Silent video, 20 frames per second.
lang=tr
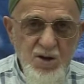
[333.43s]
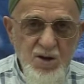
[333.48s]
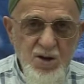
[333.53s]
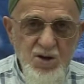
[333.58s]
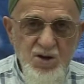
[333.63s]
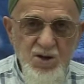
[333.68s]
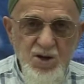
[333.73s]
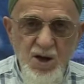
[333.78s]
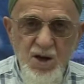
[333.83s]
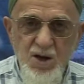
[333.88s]

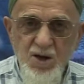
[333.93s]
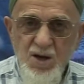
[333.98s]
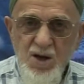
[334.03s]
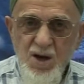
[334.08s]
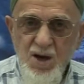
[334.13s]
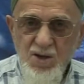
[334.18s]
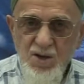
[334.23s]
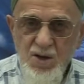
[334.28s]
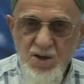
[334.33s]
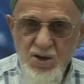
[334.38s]
kişi
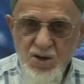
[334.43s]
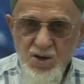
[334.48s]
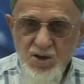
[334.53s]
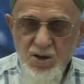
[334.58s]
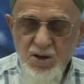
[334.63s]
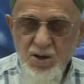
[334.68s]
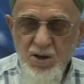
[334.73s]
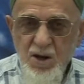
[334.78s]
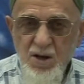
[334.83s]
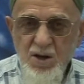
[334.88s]
erken giden
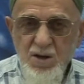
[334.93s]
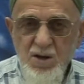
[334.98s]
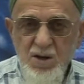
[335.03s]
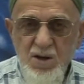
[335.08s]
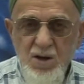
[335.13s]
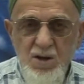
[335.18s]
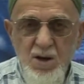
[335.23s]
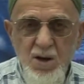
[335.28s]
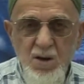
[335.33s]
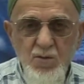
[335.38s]
kişiler
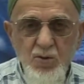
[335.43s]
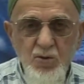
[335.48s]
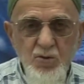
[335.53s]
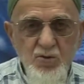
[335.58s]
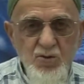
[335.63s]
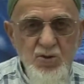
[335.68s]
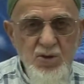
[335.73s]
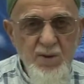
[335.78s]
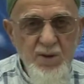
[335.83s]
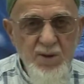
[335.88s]
İran'da
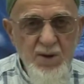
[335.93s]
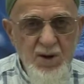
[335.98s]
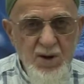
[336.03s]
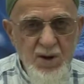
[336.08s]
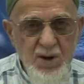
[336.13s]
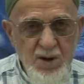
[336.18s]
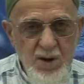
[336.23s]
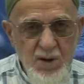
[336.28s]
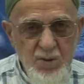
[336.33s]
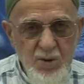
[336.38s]
uzun zamana
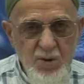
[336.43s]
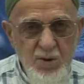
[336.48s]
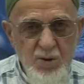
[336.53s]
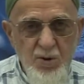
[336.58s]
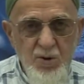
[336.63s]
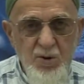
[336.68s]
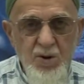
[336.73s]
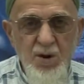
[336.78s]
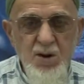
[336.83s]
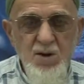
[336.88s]

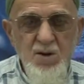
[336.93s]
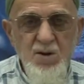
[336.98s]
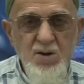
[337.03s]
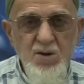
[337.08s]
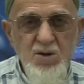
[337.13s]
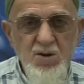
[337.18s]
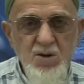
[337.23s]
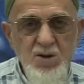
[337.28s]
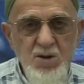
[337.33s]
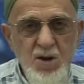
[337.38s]
kalabiliyorlar.
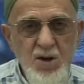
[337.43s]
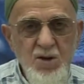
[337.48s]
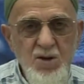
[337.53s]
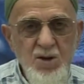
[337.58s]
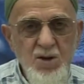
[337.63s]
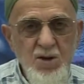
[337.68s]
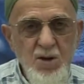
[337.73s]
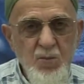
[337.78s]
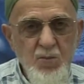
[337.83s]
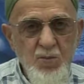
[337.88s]

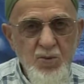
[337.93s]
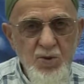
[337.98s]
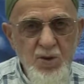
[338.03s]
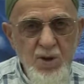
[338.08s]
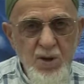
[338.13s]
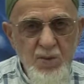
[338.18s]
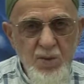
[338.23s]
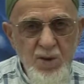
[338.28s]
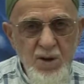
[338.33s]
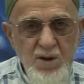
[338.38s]
Tırnakları da
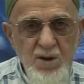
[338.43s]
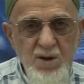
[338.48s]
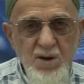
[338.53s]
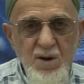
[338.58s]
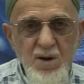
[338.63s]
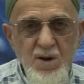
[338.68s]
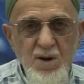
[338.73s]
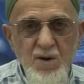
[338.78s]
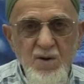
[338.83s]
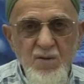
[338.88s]
büyüyebilir.